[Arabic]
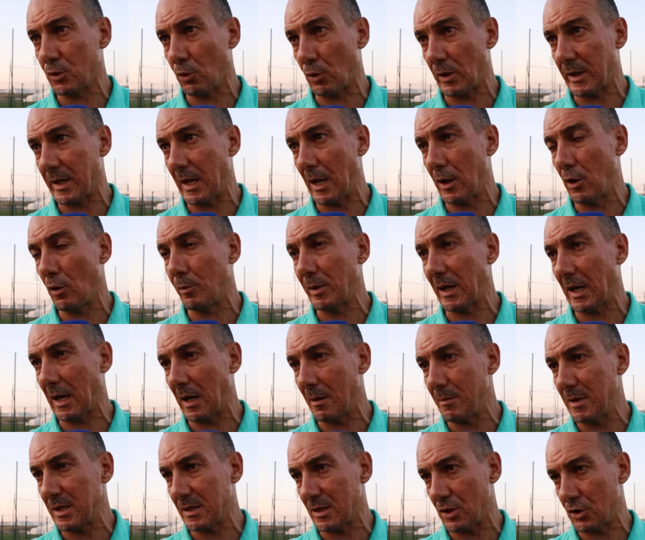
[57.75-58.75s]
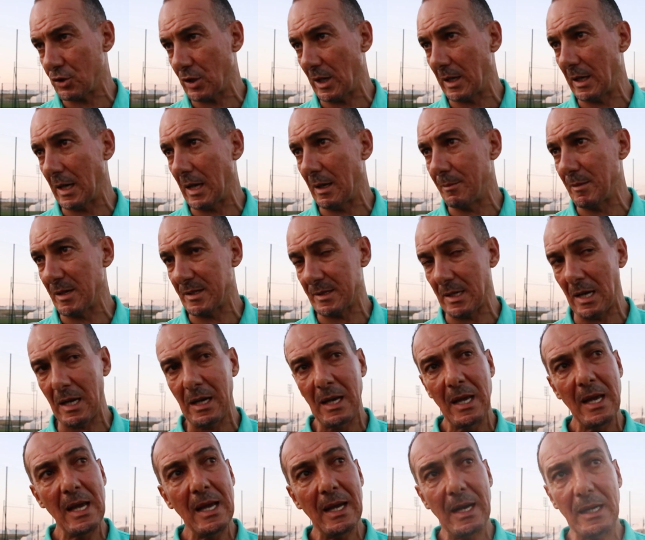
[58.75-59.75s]
تركيا يوم الخميس ان شاء الله
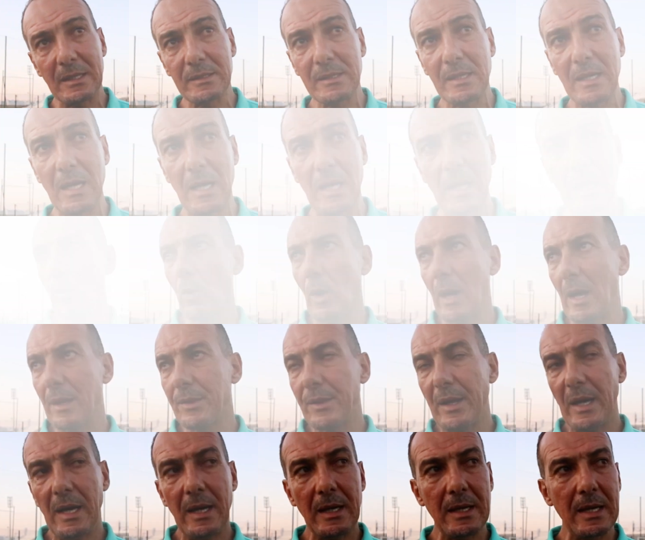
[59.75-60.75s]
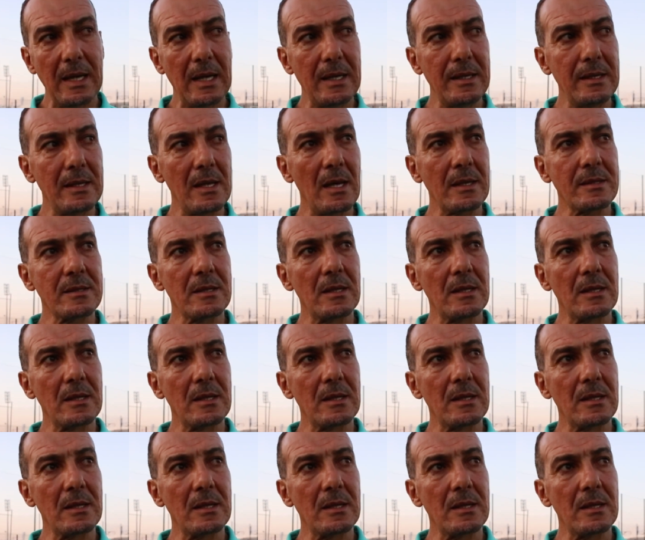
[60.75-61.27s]
مساء مش هو واضح لان